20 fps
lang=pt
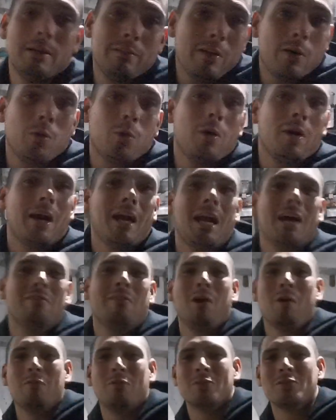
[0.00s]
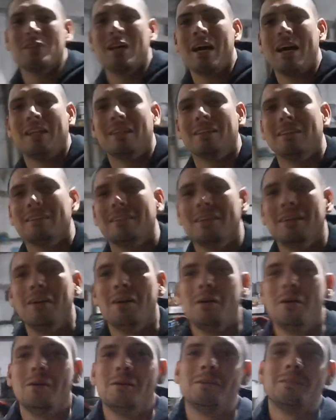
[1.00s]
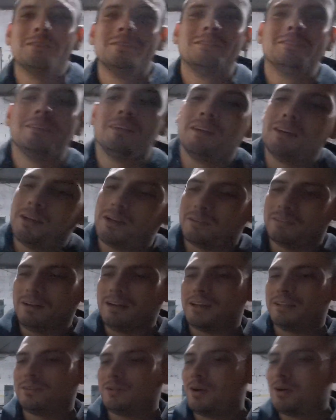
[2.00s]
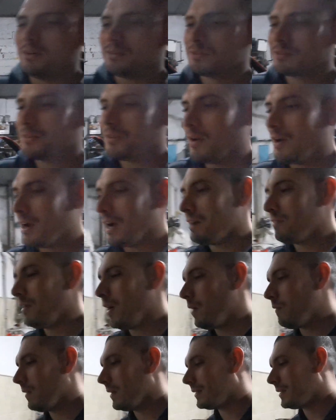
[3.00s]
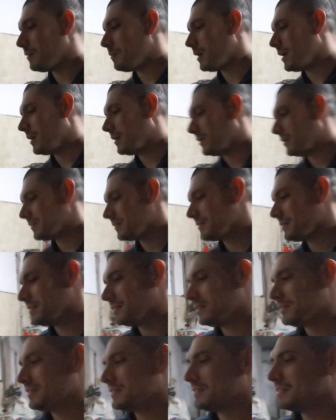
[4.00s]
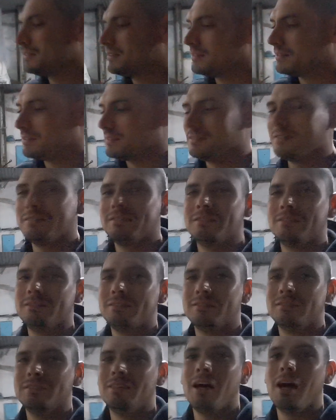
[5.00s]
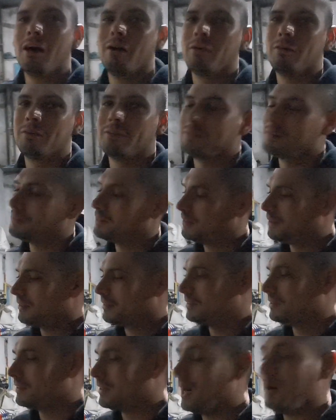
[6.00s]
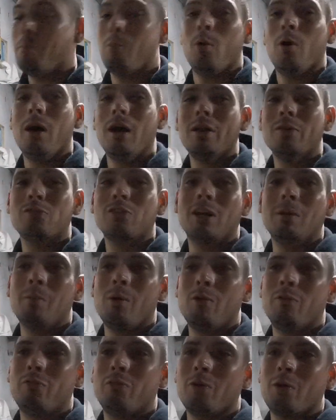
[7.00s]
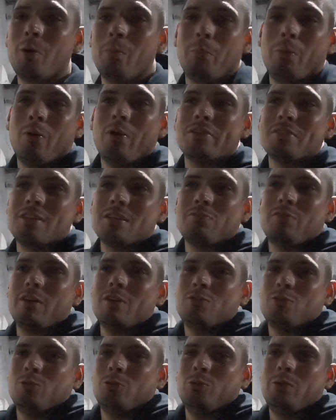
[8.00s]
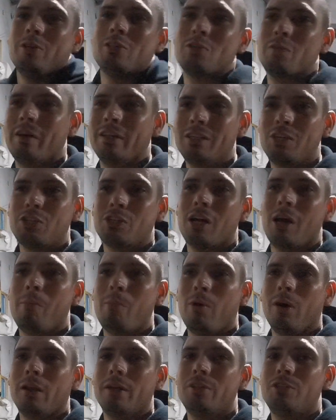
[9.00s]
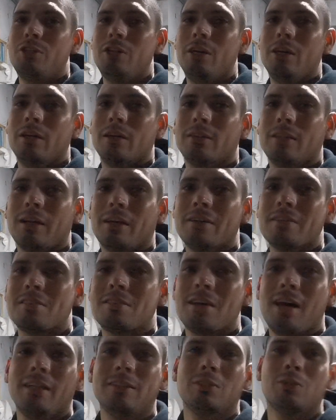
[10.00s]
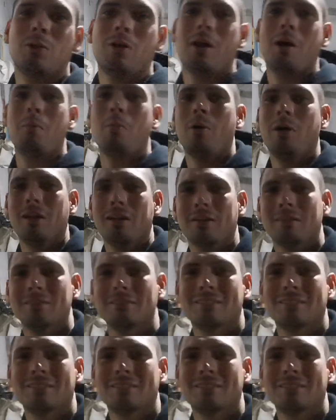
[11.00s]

Mas é vai colocar na válvula usada? Não. É, troca, é, troca a válvula. Troca a válvula também. Daqui a pouco troca pratinho, Não. troca mola. A mola, seu irmão falou: pô, você fez tudo isso, vai deixar a mola antiga? Tá cansado, troca a mola.